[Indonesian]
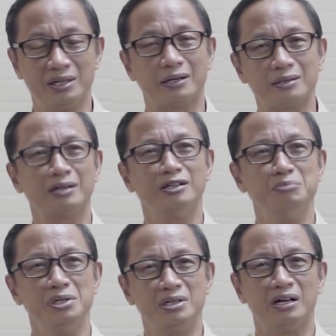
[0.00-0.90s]
Dikatakan
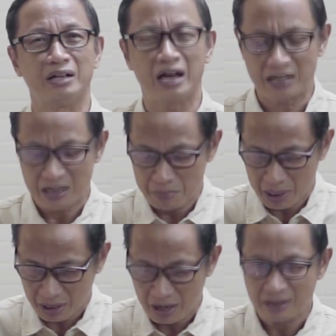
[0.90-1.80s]
demikian, ada
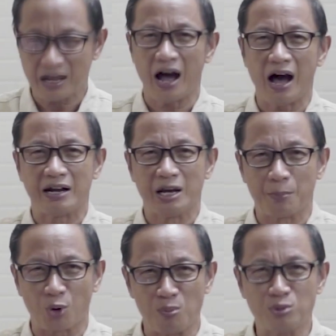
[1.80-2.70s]
berkat, ada
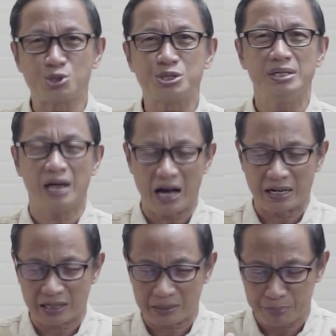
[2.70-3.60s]
promosi,
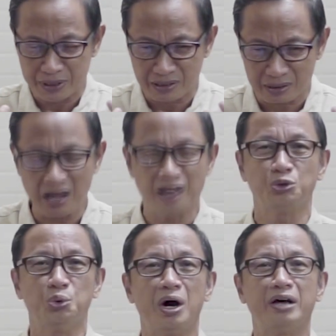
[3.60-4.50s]
ada penyertaan
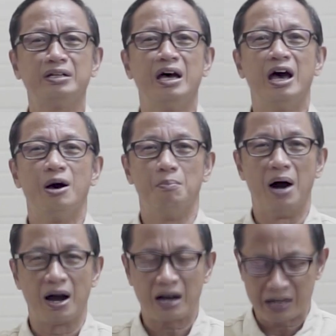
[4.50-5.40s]
Tuhan,
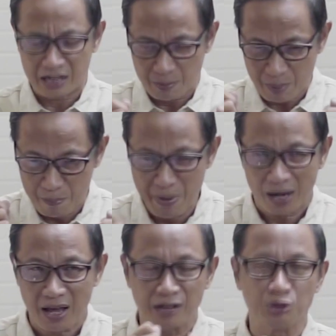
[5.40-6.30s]
bahkan ada
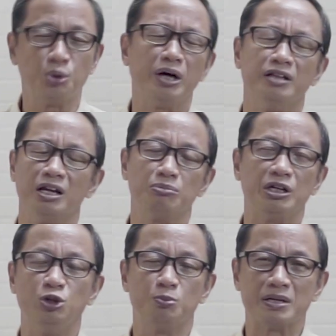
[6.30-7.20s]
pembelaan Tuhan dalam
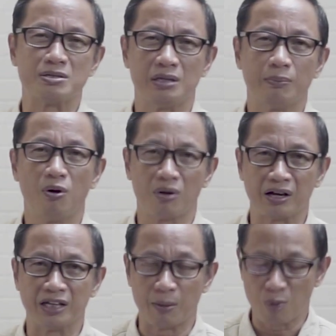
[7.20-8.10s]
kehidupan setiap
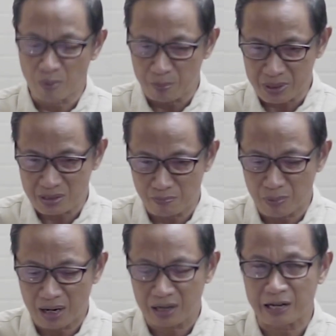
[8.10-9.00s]
orang yang mau
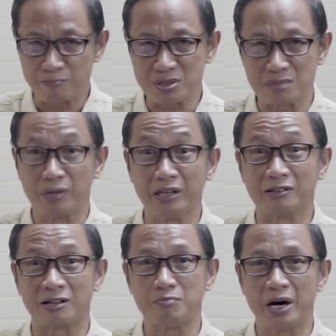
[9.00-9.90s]
mempersembahkan persembahan
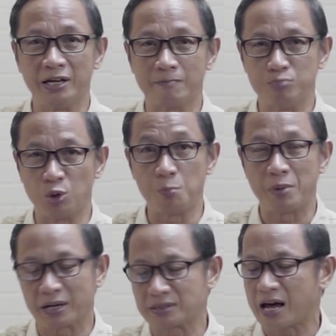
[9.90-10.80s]
yang terbaik
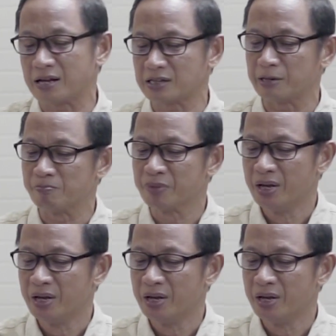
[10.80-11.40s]
berupa ketaatan.